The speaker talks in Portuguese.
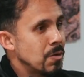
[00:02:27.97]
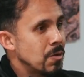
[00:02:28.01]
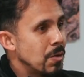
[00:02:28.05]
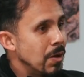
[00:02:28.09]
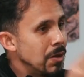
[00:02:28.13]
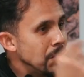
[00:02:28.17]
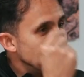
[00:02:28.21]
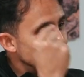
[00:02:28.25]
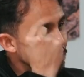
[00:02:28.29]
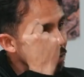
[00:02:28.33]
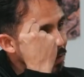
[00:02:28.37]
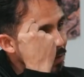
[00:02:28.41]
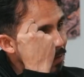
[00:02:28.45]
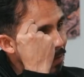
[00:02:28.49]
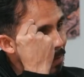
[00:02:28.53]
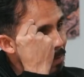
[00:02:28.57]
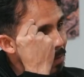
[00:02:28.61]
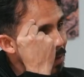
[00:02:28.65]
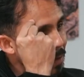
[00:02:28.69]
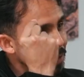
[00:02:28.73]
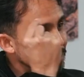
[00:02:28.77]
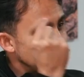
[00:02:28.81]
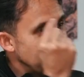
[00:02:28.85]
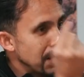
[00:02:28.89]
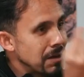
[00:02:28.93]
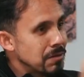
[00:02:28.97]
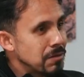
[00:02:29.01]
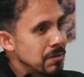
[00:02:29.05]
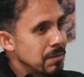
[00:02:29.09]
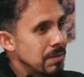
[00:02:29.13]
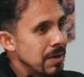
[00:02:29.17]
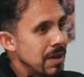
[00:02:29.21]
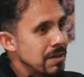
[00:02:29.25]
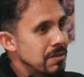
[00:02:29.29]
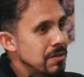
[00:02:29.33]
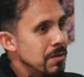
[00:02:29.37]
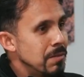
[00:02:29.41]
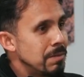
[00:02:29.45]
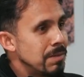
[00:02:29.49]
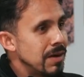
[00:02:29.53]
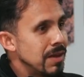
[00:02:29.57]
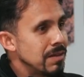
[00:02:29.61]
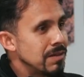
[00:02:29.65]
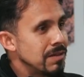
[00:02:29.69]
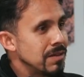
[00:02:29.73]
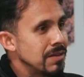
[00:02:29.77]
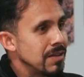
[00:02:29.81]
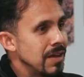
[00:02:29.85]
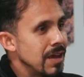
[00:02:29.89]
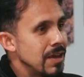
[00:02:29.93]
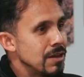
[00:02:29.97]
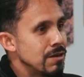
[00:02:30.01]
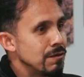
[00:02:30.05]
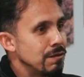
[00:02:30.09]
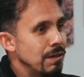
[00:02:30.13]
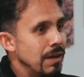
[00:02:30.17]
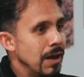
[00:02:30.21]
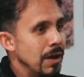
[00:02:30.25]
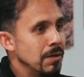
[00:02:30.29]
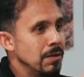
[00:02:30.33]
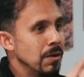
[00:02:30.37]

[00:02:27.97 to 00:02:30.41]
Quando você vai pensar isso no Brasil? Um presidente falar,